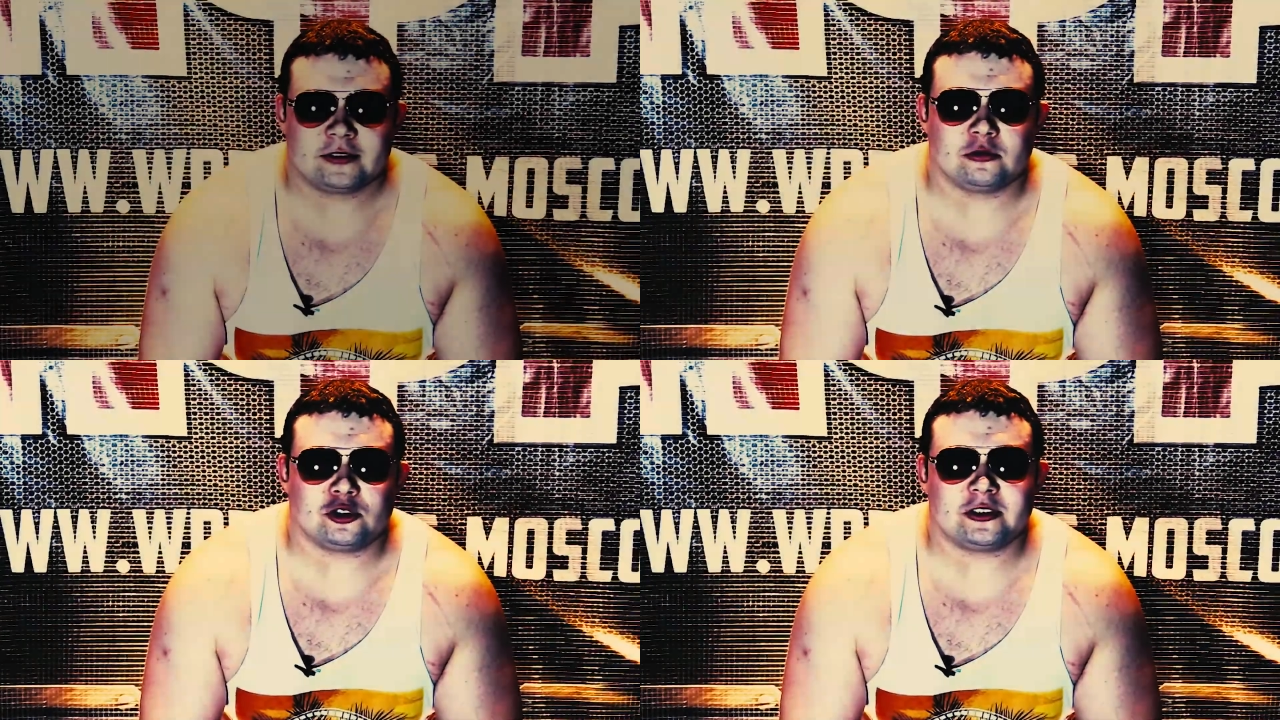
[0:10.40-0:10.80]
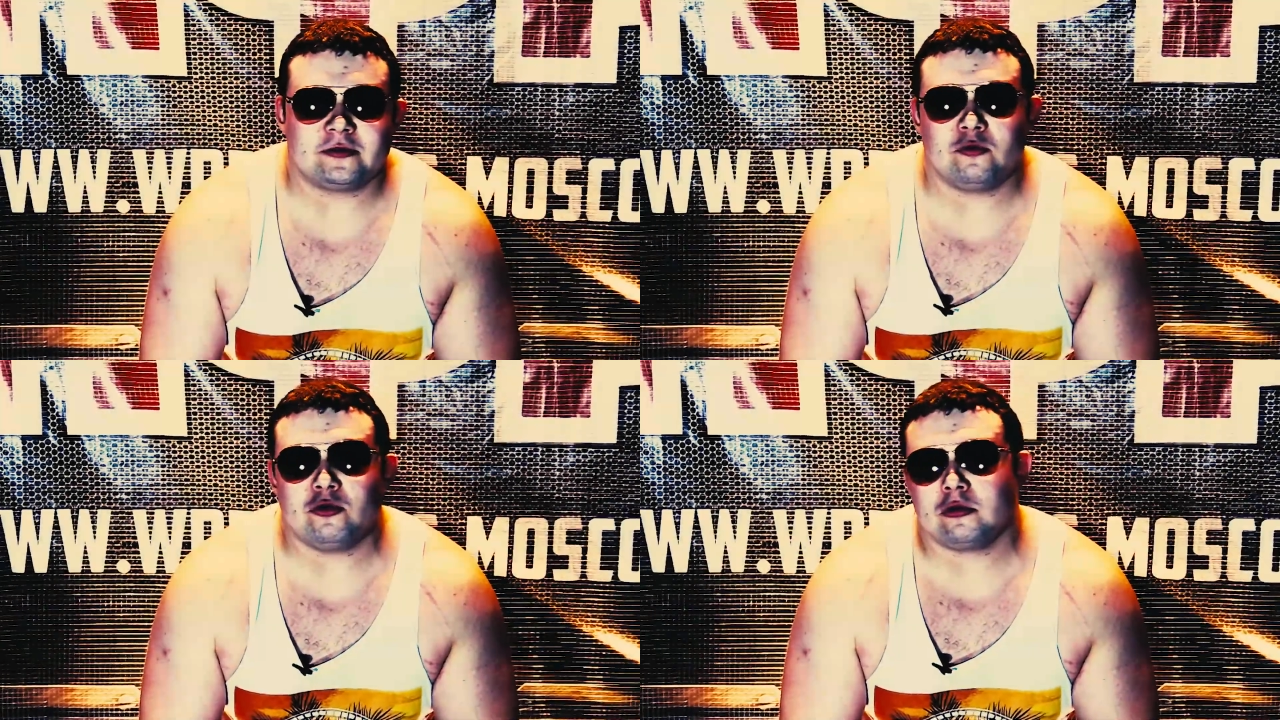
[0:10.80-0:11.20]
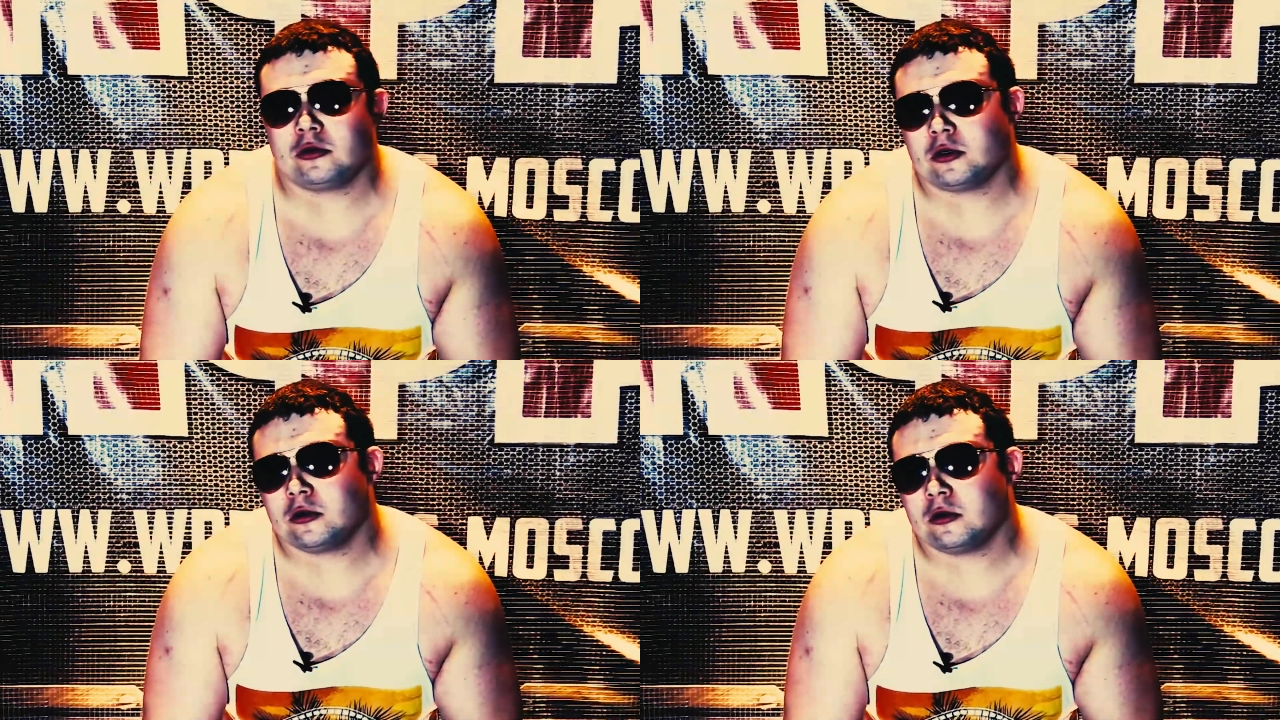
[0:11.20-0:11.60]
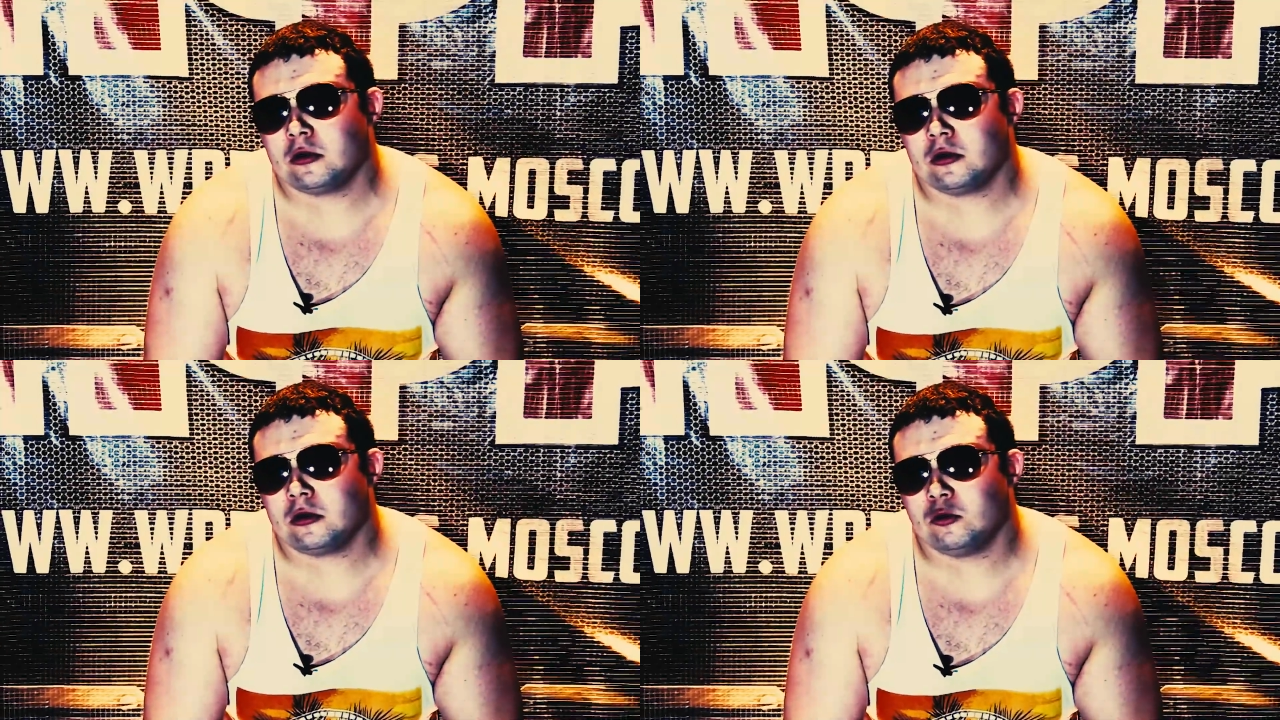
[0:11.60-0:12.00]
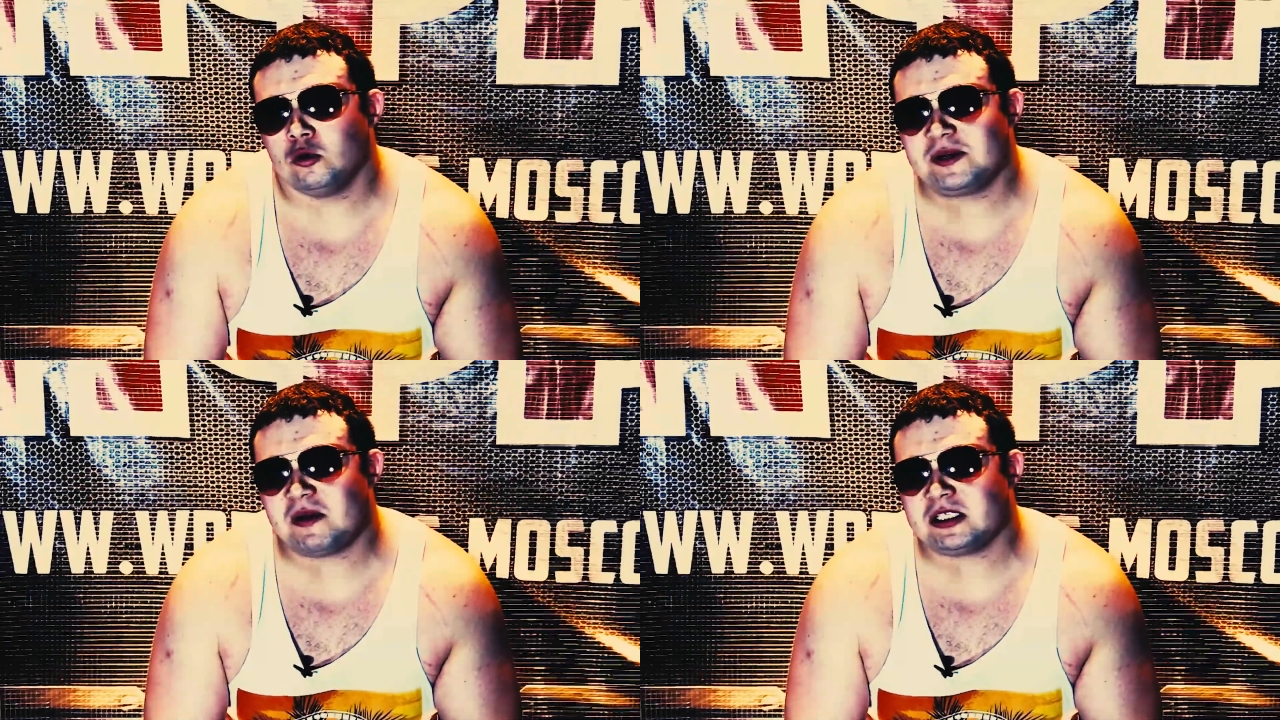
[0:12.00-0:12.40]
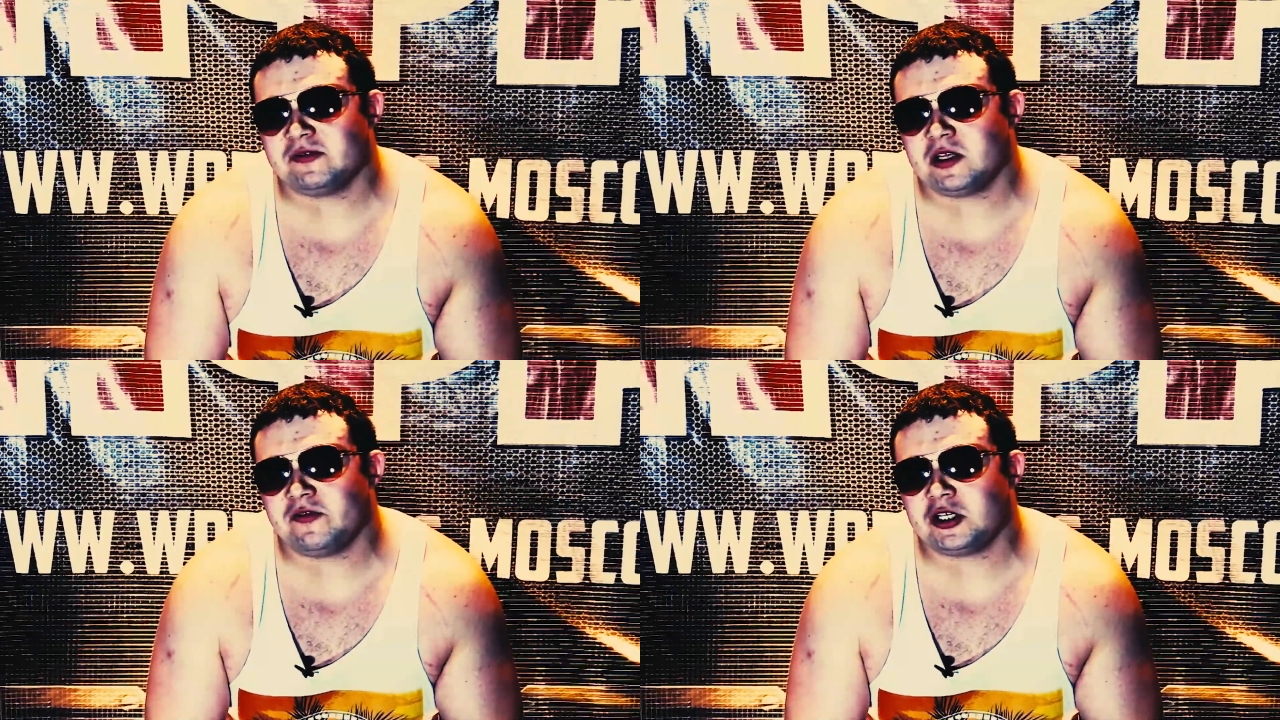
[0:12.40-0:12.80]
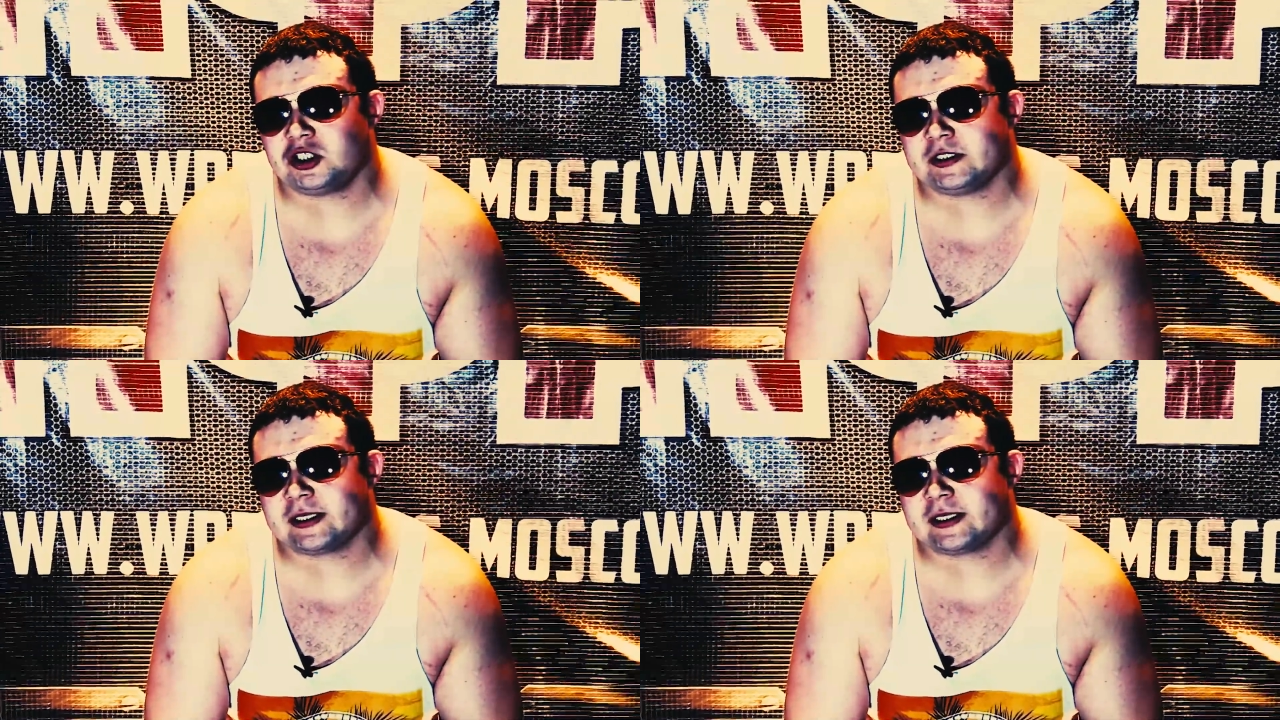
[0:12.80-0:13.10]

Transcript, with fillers: Существуют ультимативные вещи,